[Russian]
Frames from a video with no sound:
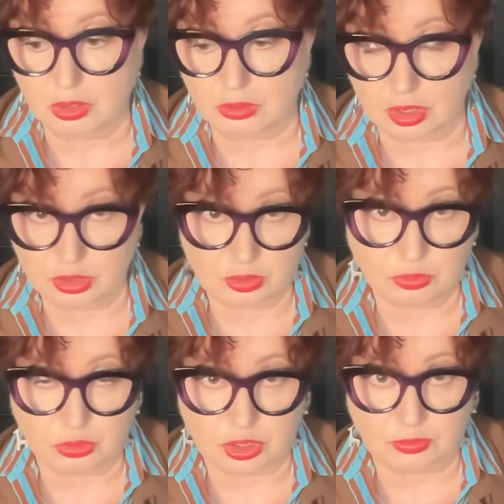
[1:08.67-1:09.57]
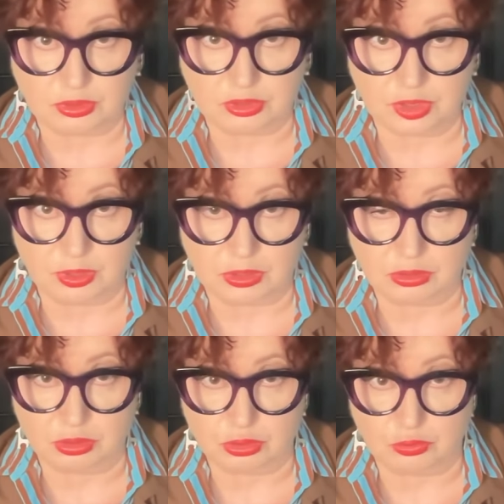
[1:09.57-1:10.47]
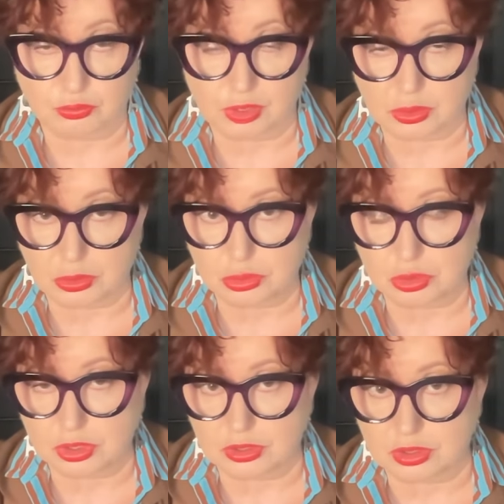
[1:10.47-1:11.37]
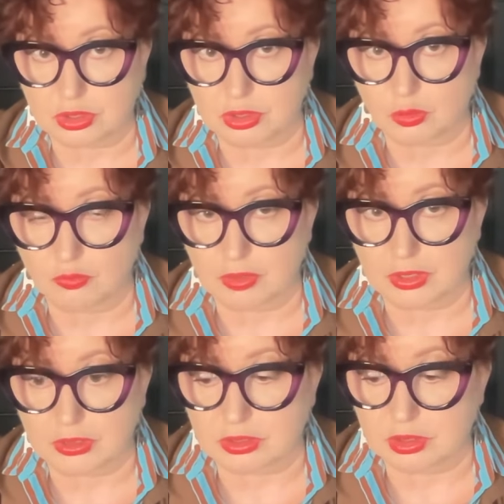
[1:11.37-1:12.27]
Надо же им тоже чем-то заниматься. Что, всю картошку чистить на гаупвахте?